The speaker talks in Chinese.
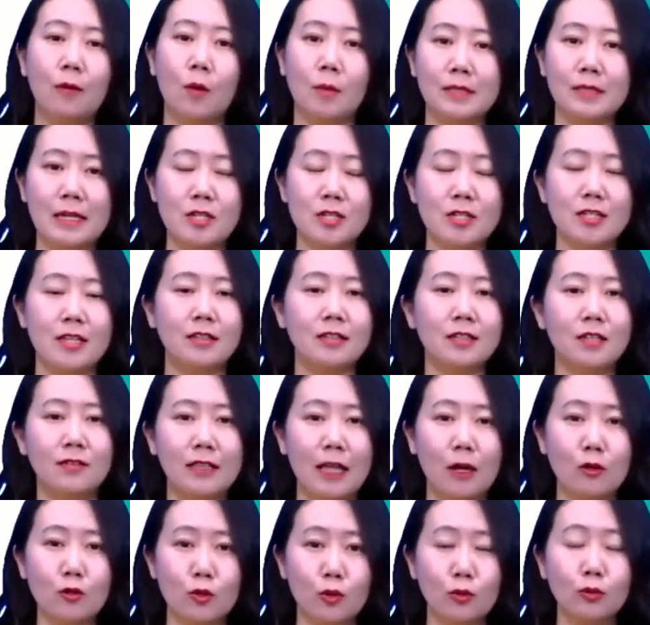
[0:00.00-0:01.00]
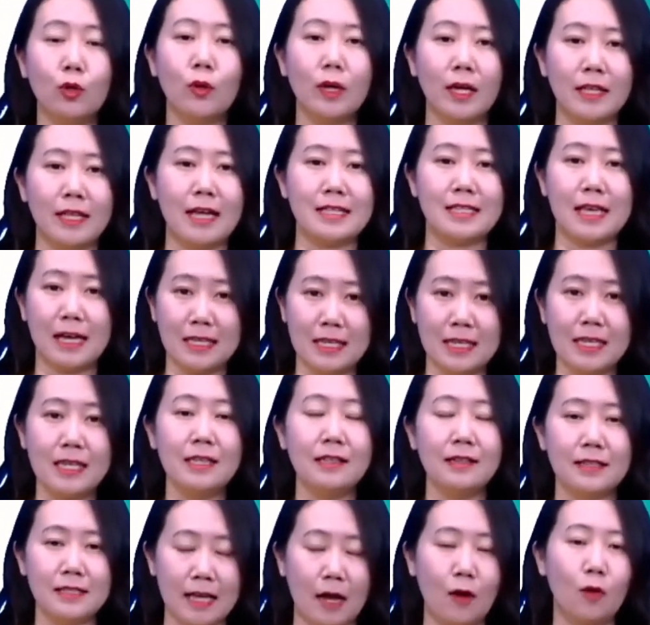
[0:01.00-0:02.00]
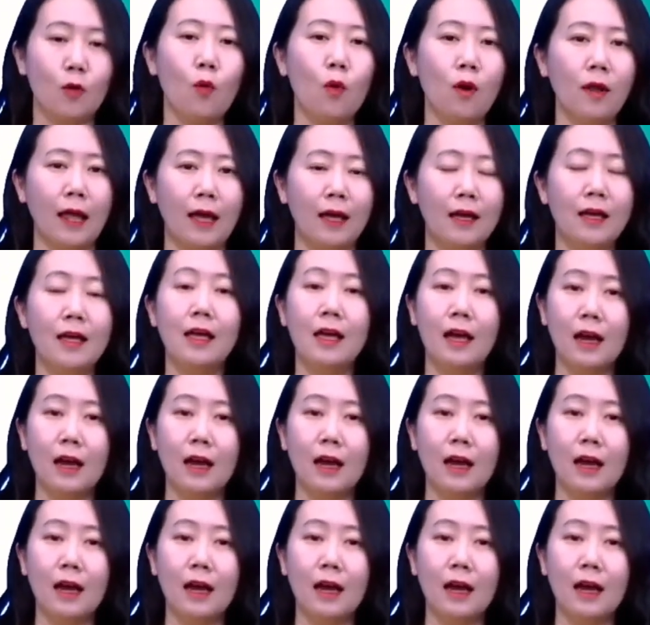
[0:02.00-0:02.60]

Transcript: 我们在之前的课文当中都给大家一一的讲过了。